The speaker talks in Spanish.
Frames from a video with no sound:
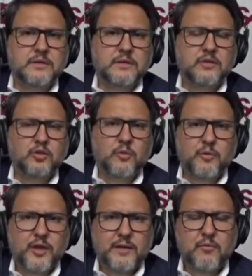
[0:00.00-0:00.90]
No
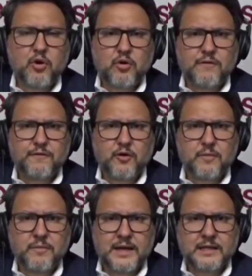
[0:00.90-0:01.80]
podemos
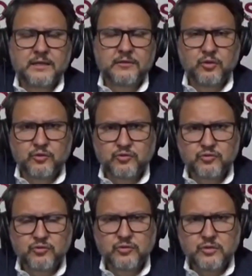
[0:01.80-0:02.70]

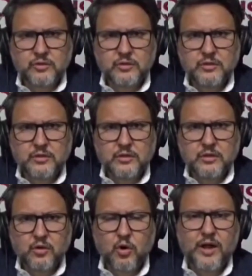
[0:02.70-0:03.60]
conformarnos
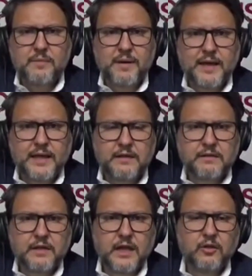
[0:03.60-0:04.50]
con el
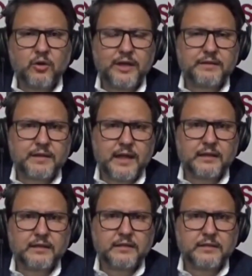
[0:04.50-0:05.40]
país que nos
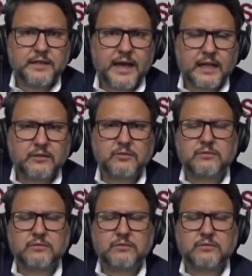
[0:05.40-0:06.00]
están dejando.